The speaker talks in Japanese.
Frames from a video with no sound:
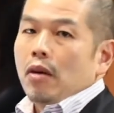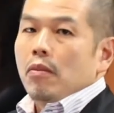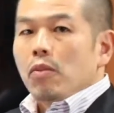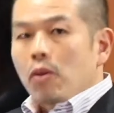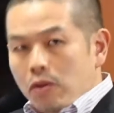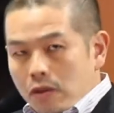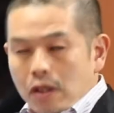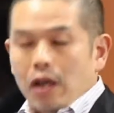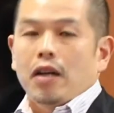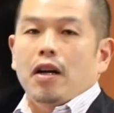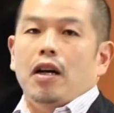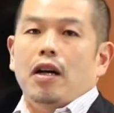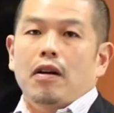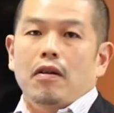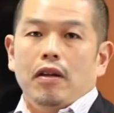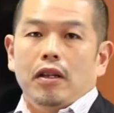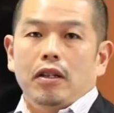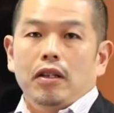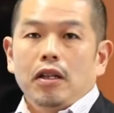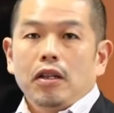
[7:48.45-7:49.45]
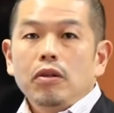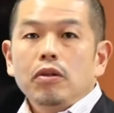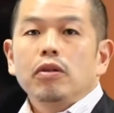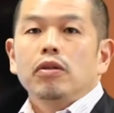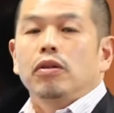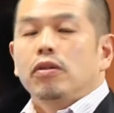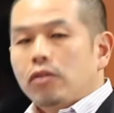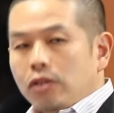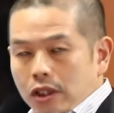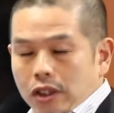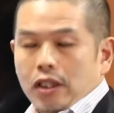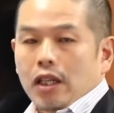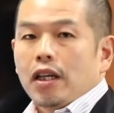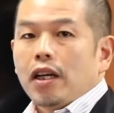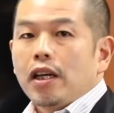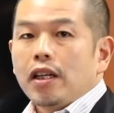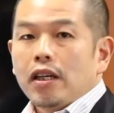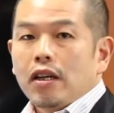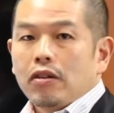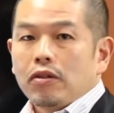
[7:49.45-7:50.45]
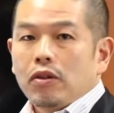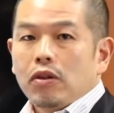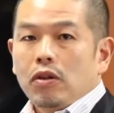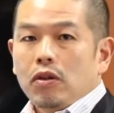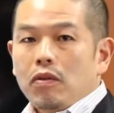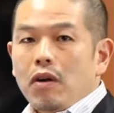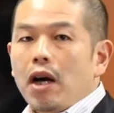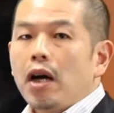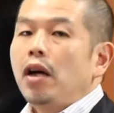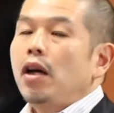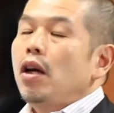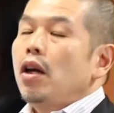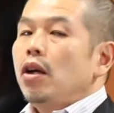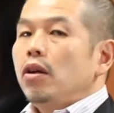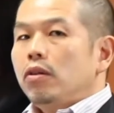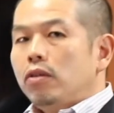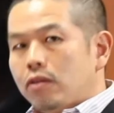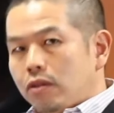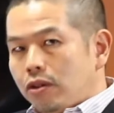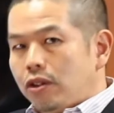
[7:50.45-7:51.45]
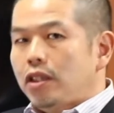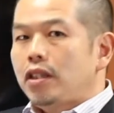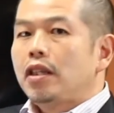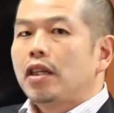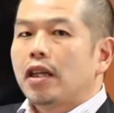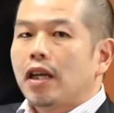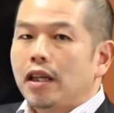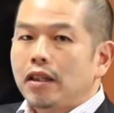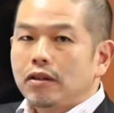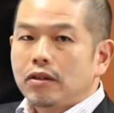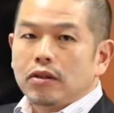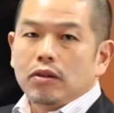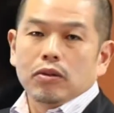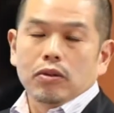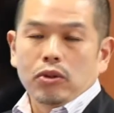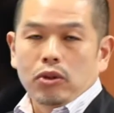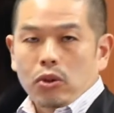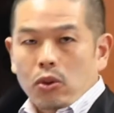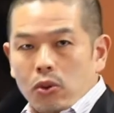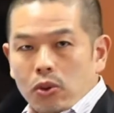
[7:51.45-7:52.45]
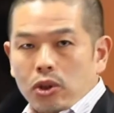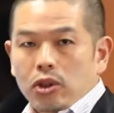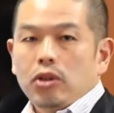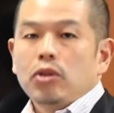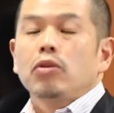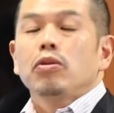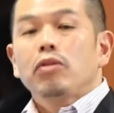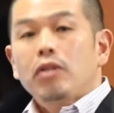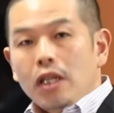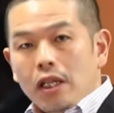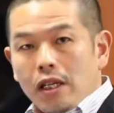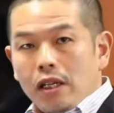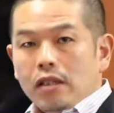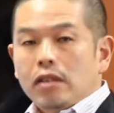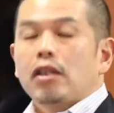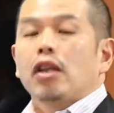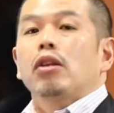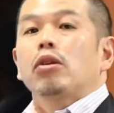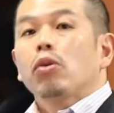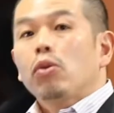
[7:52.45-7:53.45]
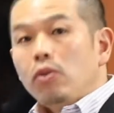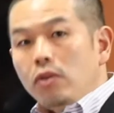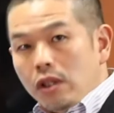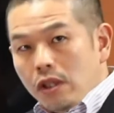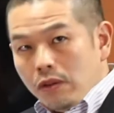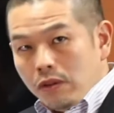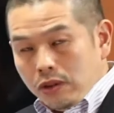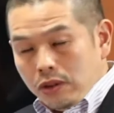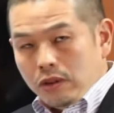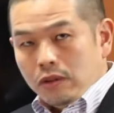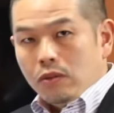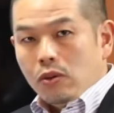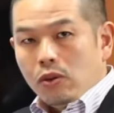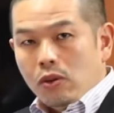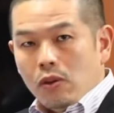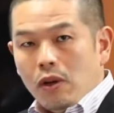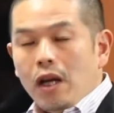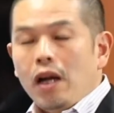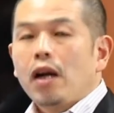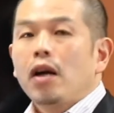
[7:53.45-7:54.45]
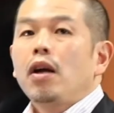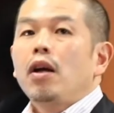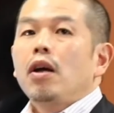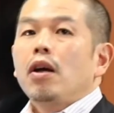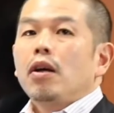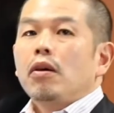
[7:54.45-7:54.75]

僕が関わっている福祉社会学というのは福祉に関する常識を疑って問い直すことが